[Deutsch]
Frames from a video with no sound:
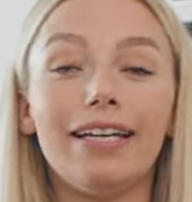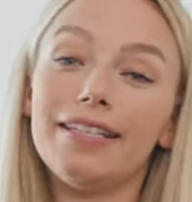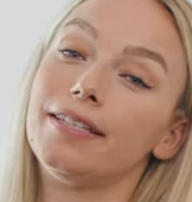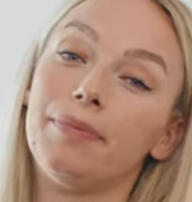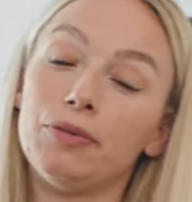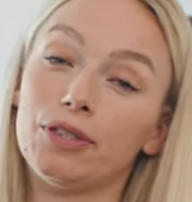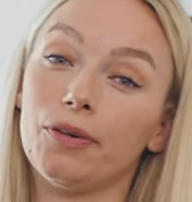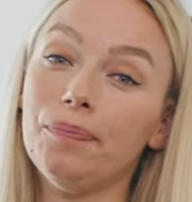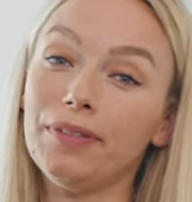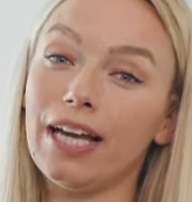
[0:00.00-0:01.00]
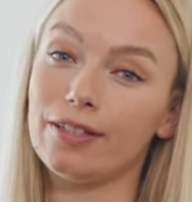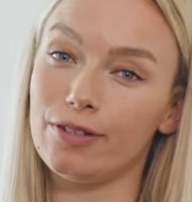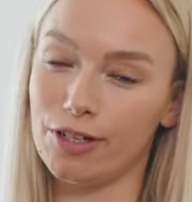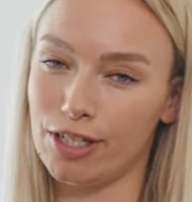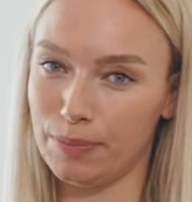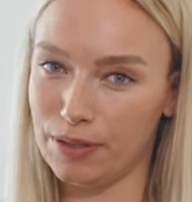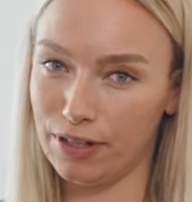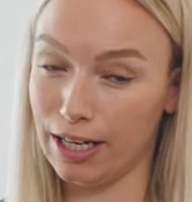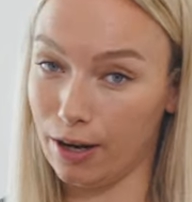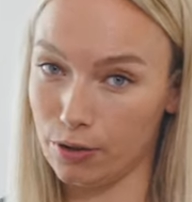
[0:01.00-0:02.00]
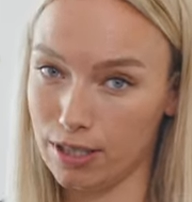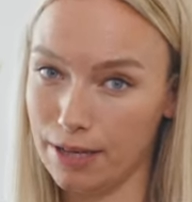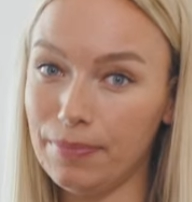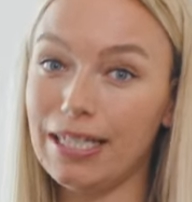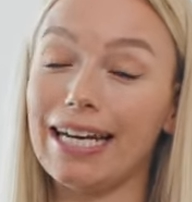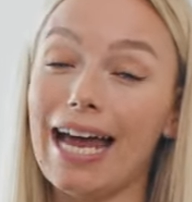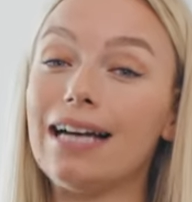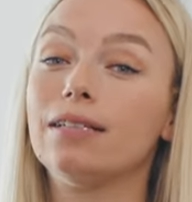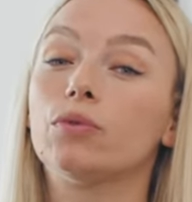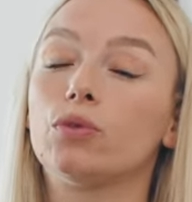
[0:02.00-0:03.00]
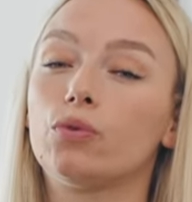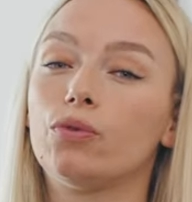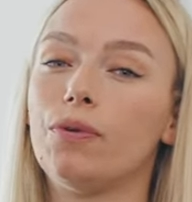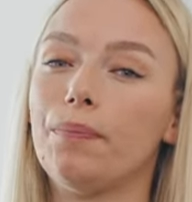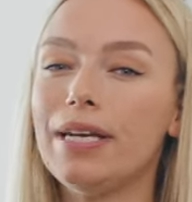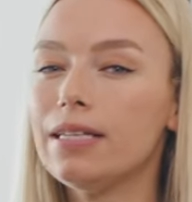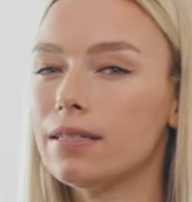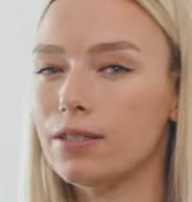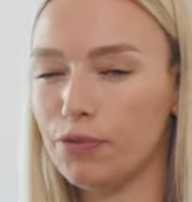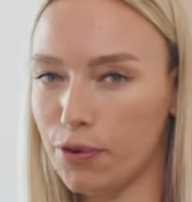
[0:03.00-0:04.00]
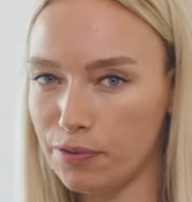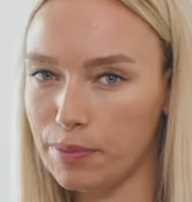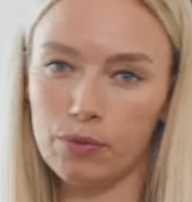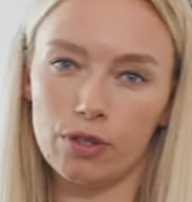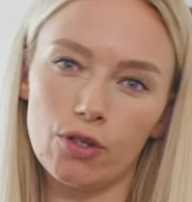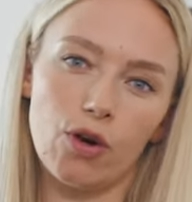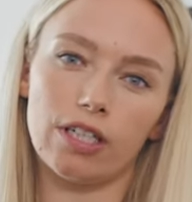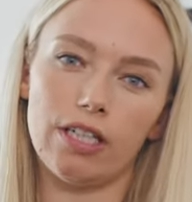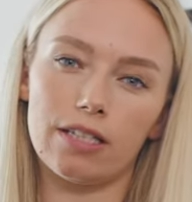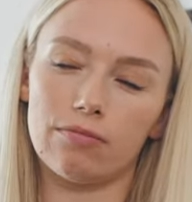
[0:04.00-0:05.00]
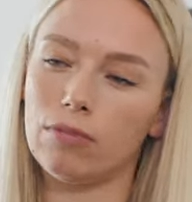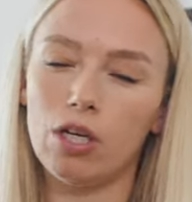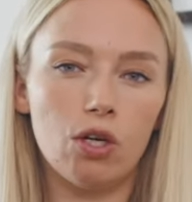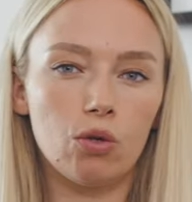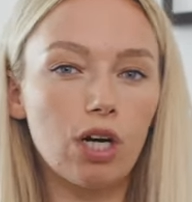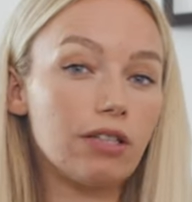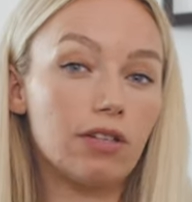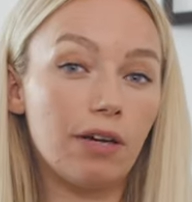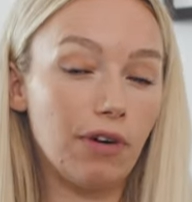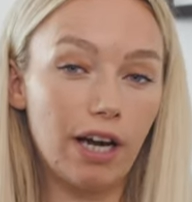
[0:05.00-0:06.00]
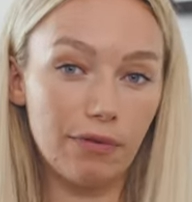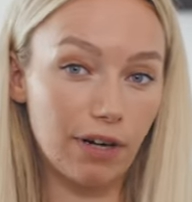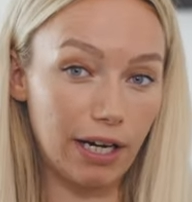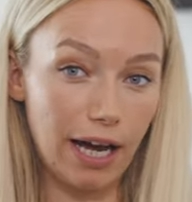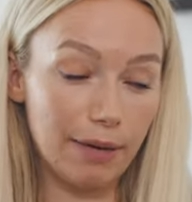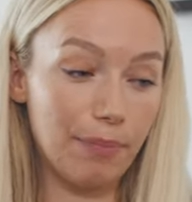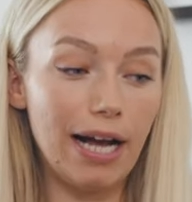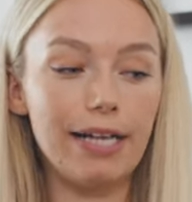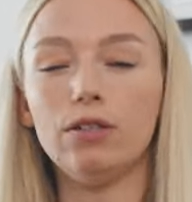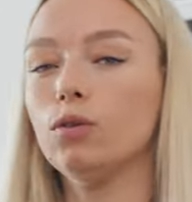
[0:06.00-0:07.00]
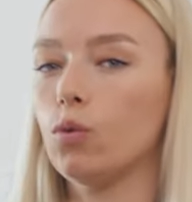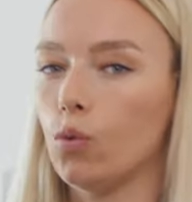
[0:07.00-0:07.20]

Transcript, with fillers: Ist die Minute rum, kannst du das Stäbchen wieder rausnehmen. Danach musst du es für mindestens 5 Minuten trocknen lassen. Du kannst es entweder einfach in der Hand behalten